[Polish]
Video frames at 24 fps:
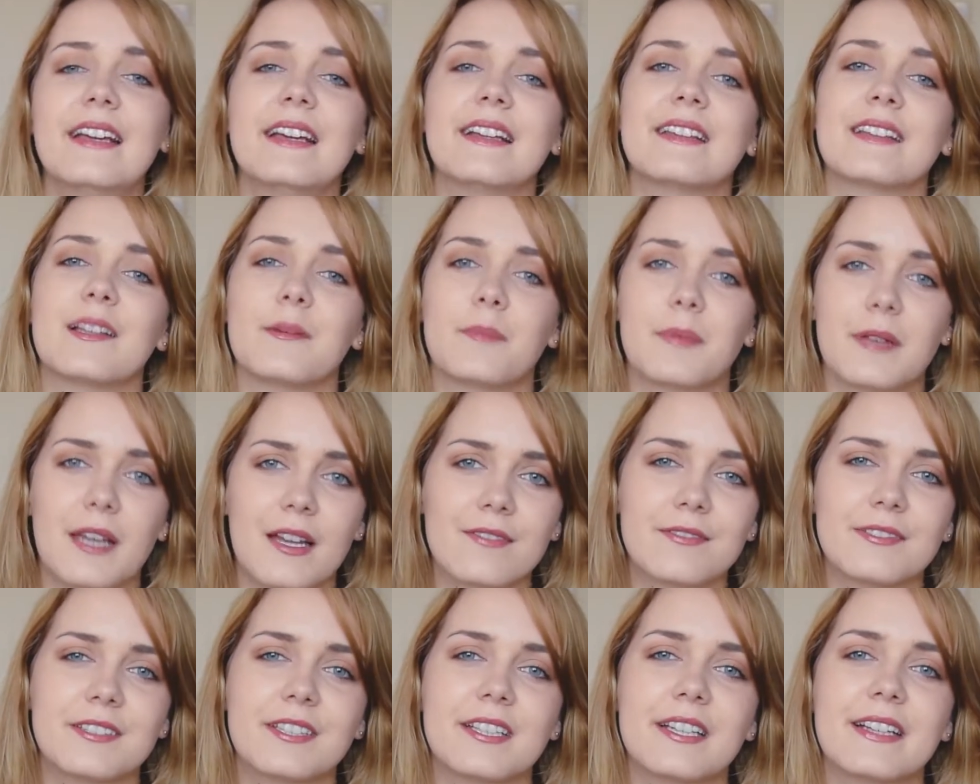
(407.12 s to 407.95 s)

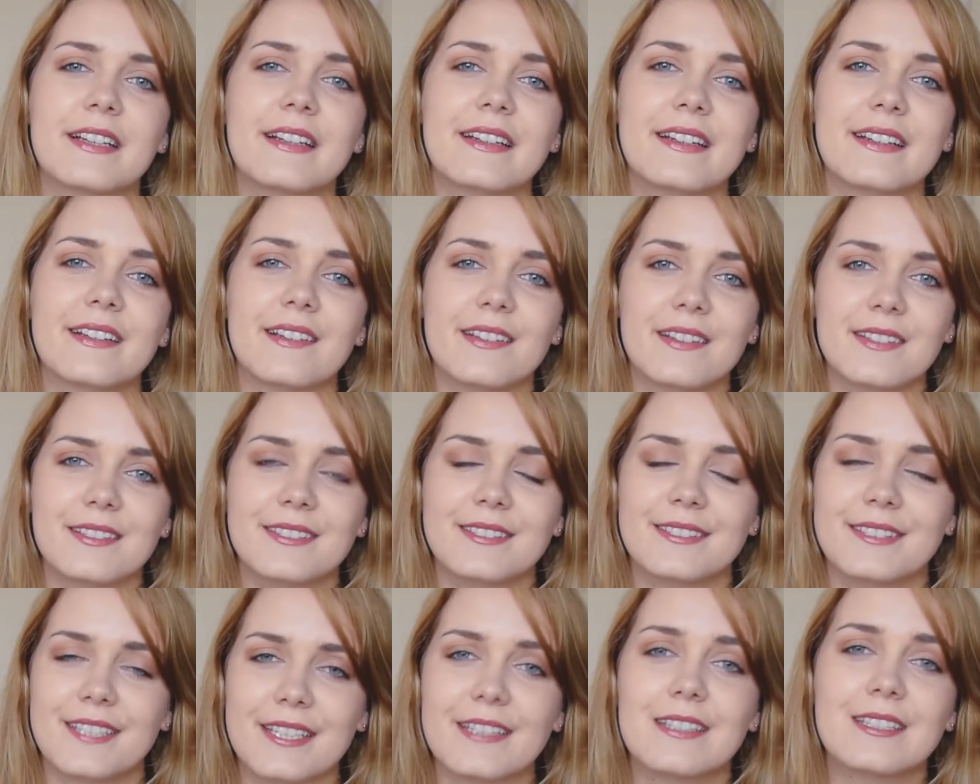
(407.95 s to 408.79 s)
naprawdę
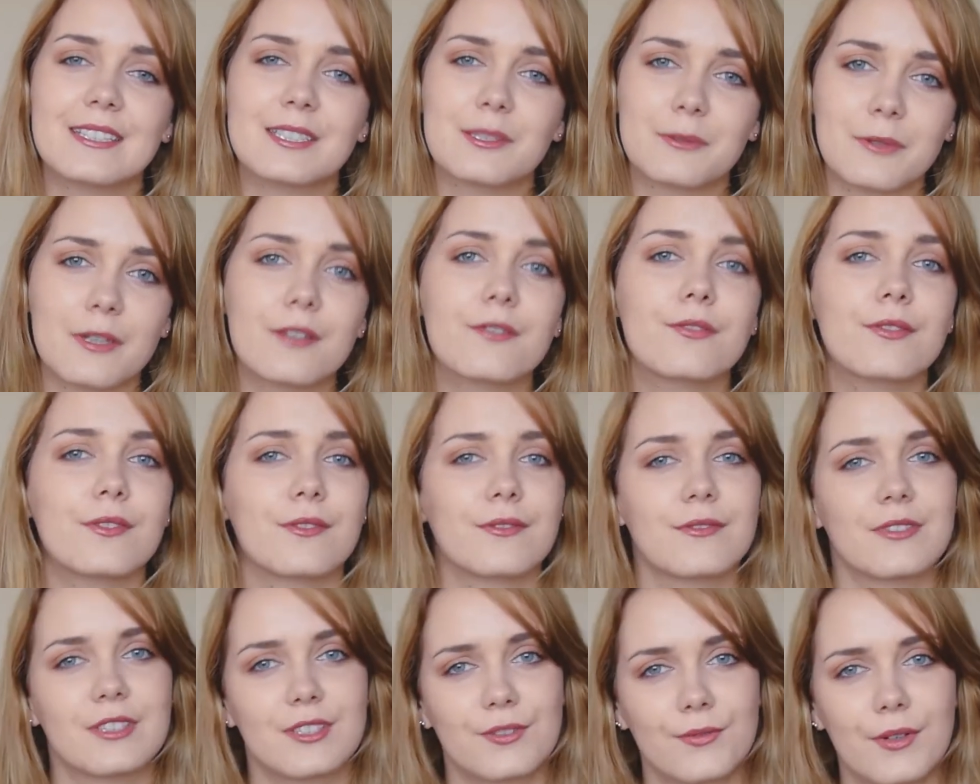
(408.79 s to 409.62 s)
y, nie jest
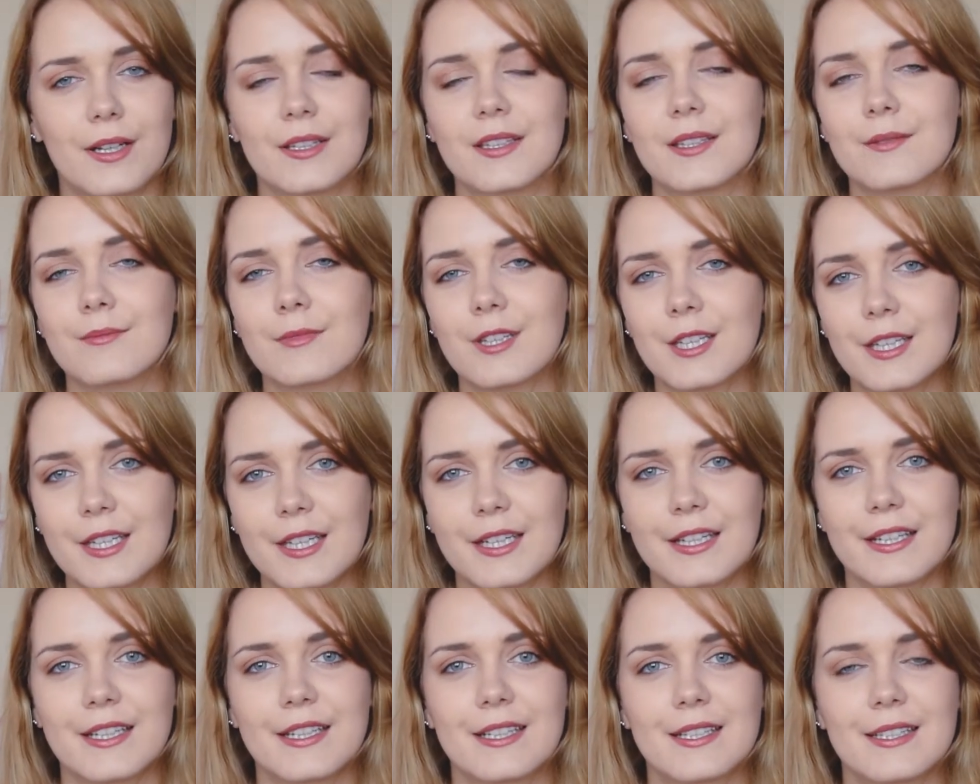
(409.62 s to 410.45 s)
łatwym wyzwaniem i
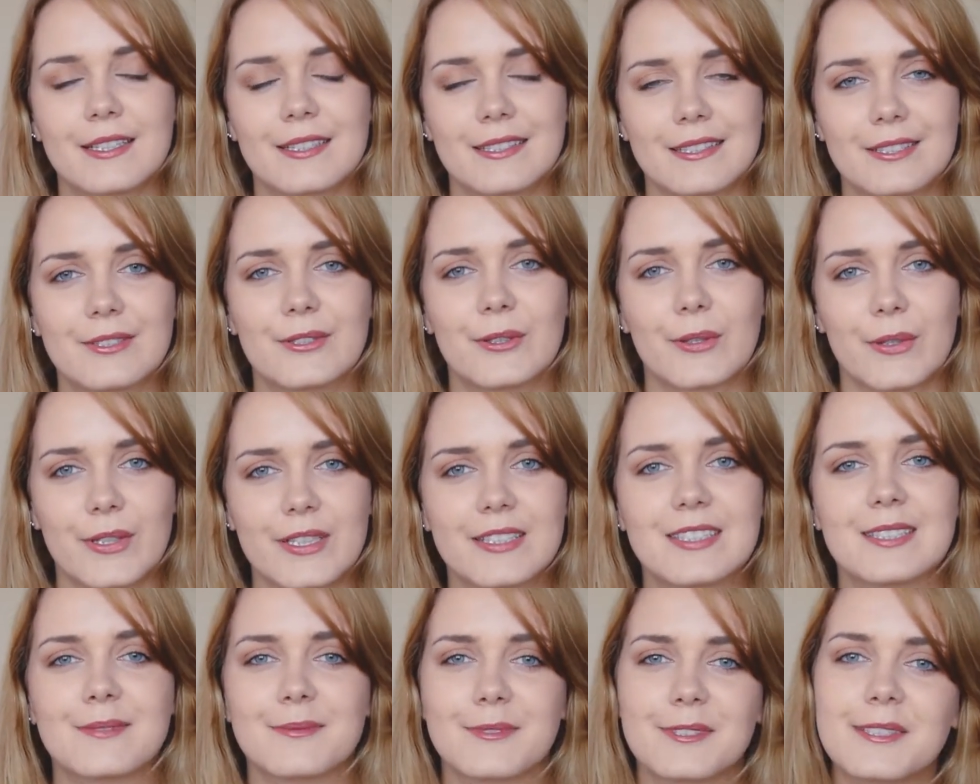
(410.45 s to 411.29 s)
ja y, trochę
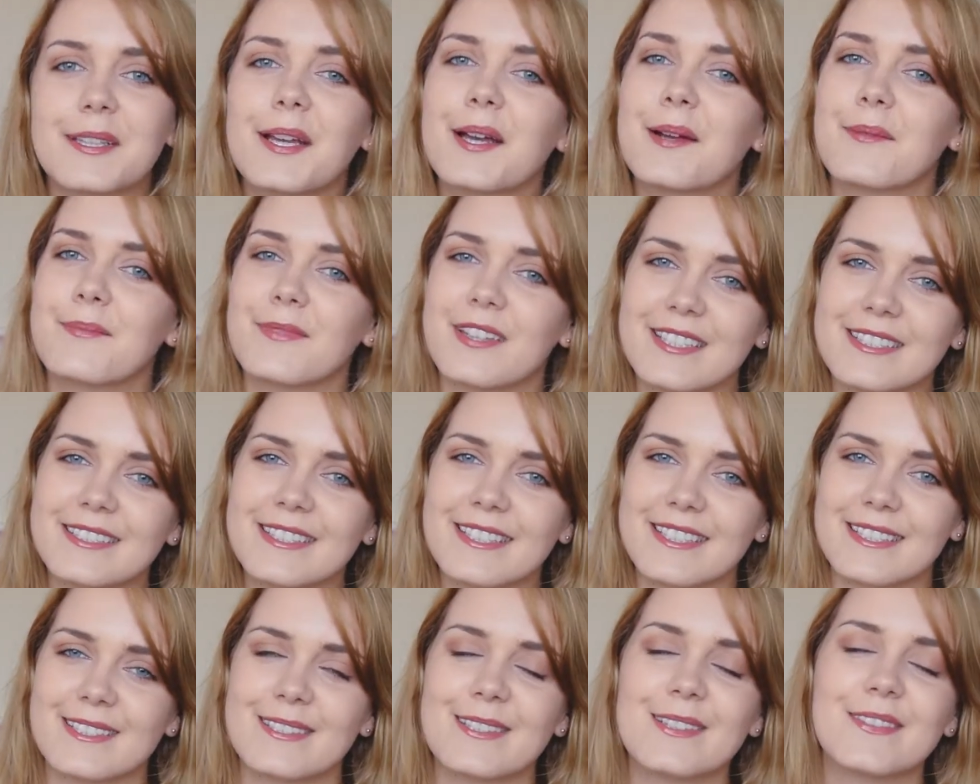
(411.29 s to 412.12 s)
się musiałam
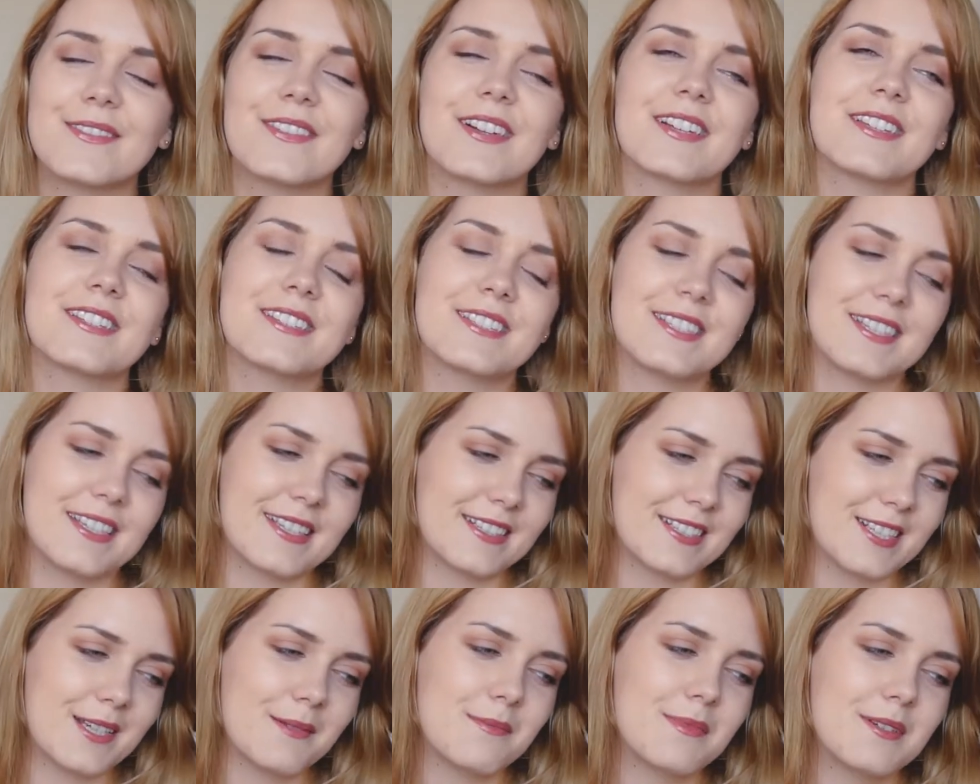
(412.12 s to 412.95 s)
nastresować,
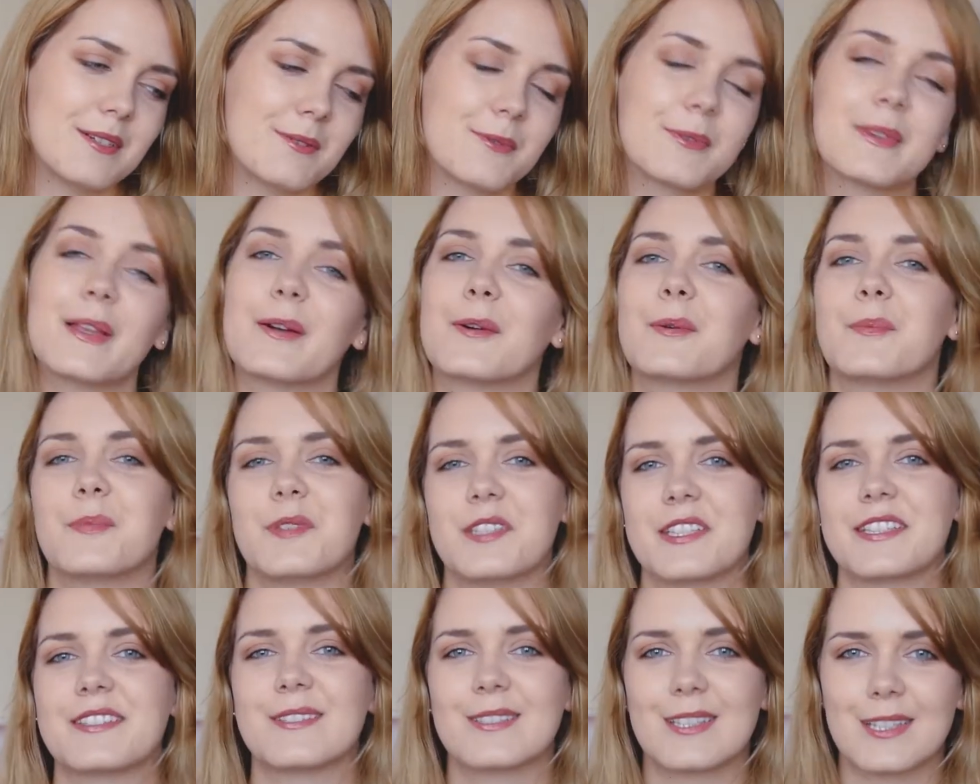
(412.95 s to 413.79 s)
żeby udało mi
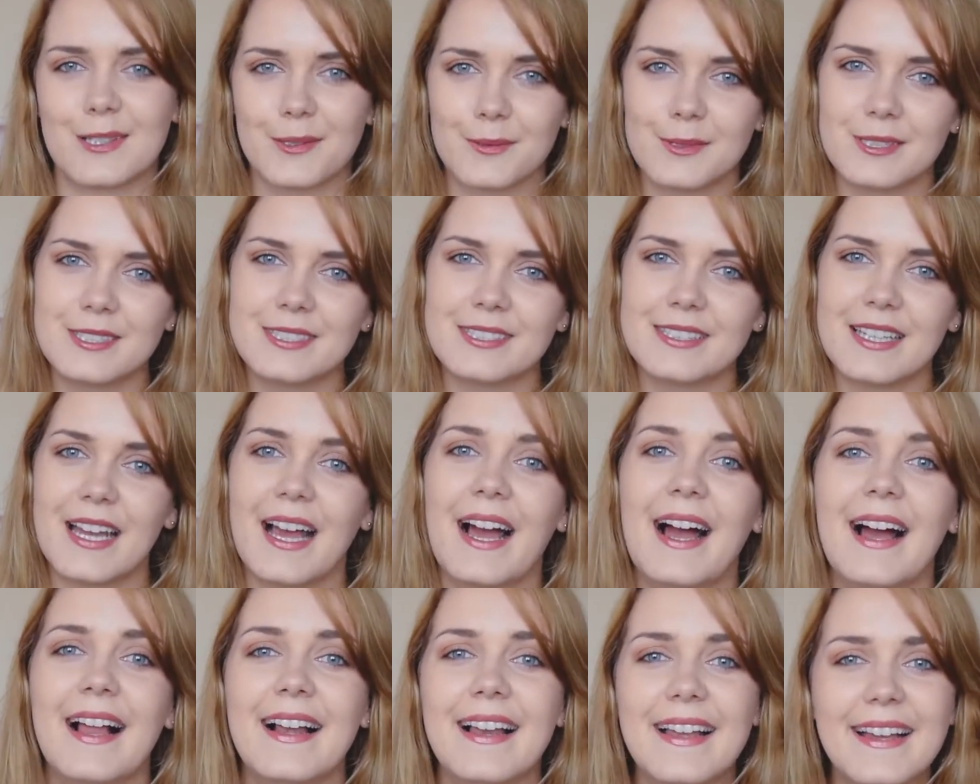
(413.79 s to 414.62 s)
się to zrobić,
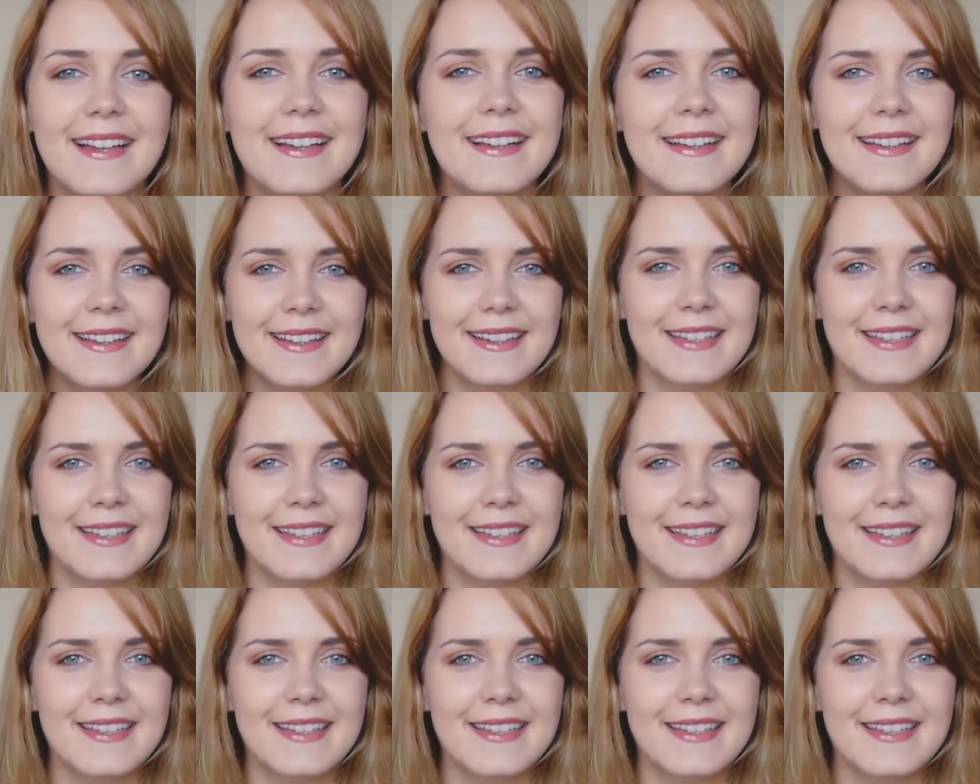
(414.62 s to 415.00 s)
ale